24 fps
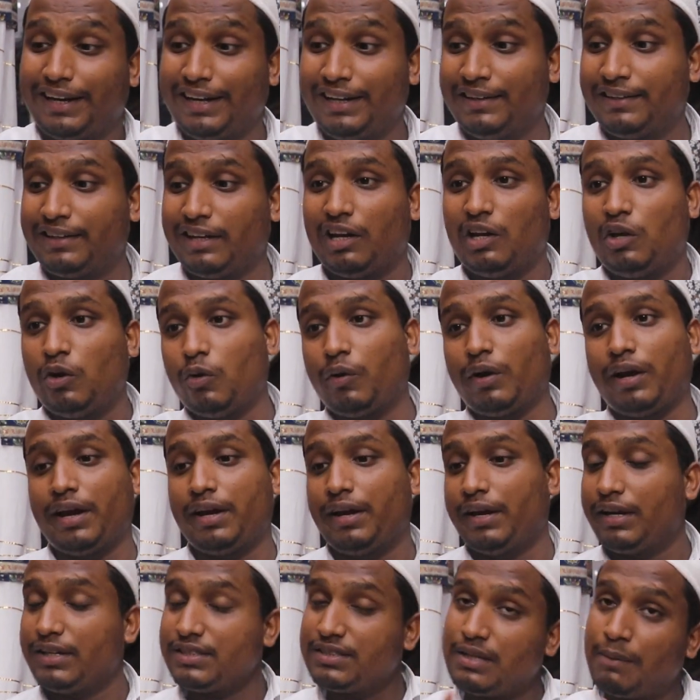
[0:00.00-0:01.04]
इंटरलॉक है
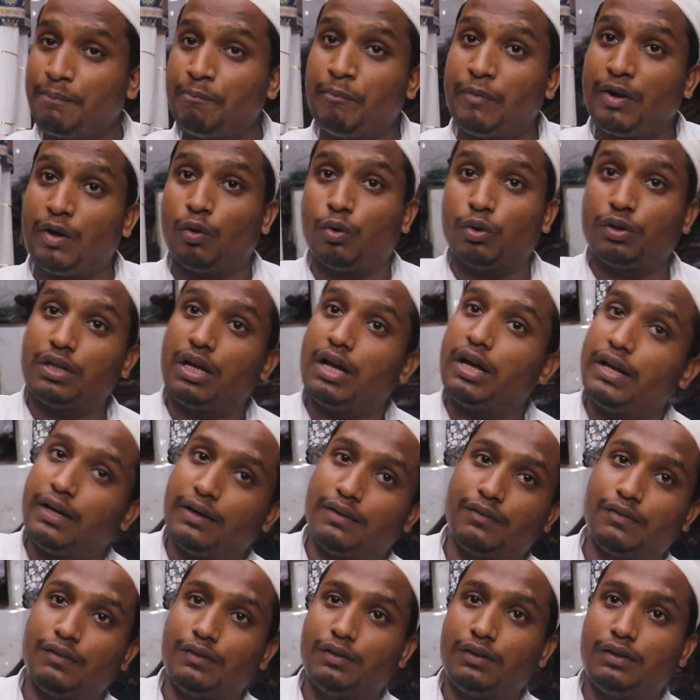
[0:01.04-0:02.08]
नहीं सब में होता है
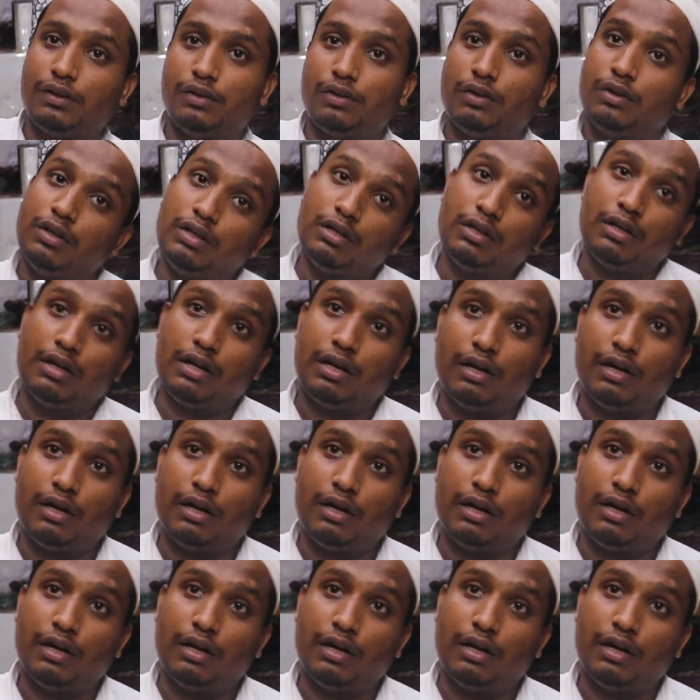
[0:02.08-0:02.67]
सब में होता है ये